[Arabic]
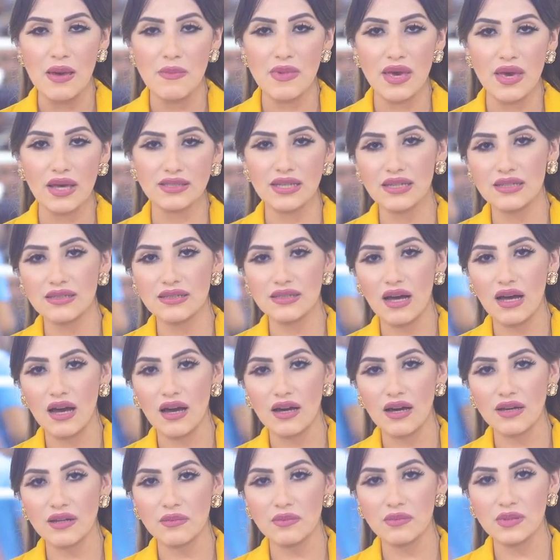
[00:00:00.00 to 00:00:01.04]
200
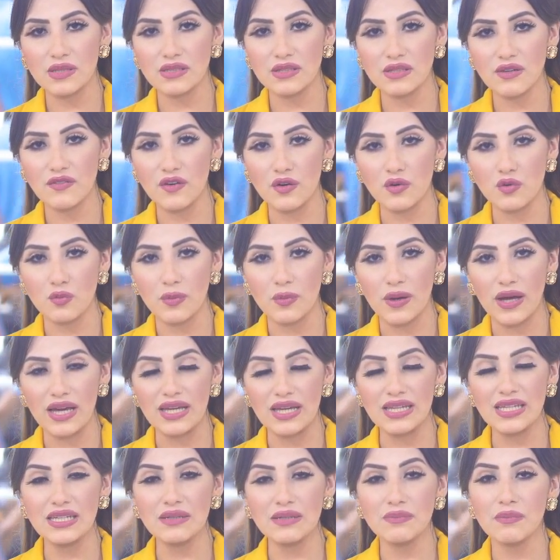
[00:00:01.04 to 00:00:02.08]
عربة دفع
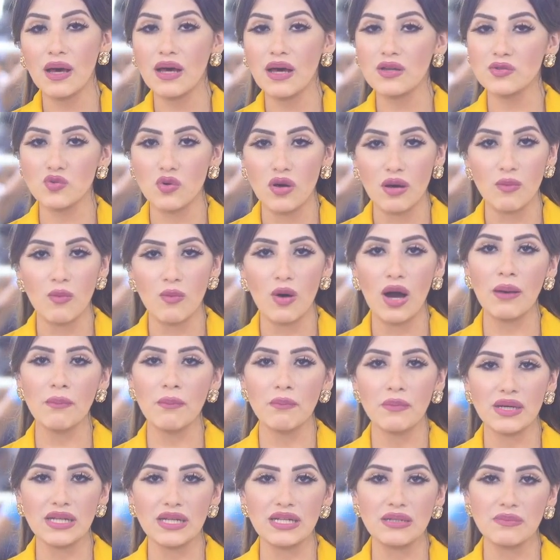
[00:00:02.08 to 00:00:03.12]
رباعي بعضها
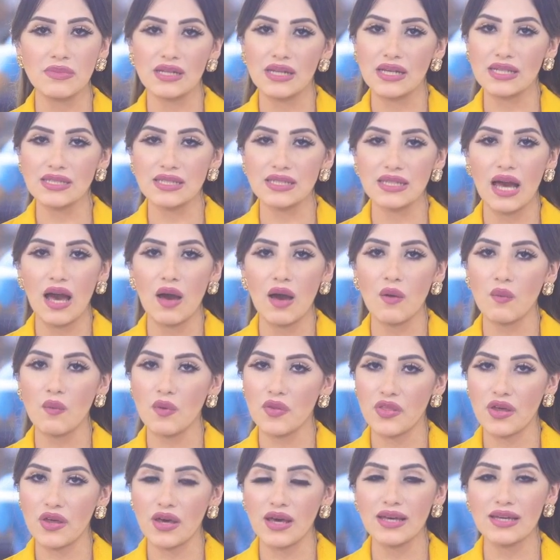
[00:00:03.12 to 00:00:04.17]
محمل بالأسلحة
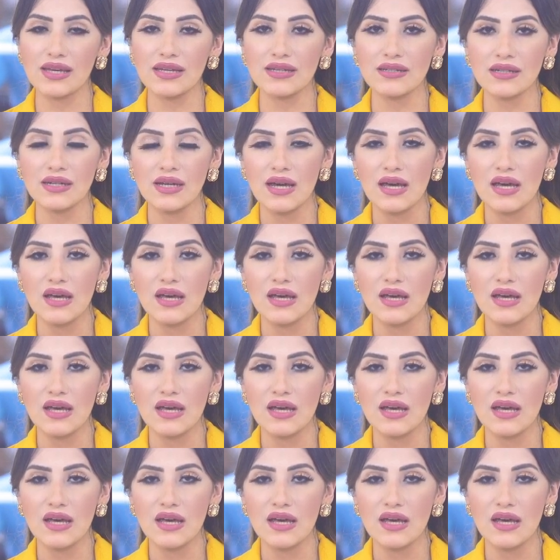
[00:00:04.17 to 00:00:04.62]
والذخائر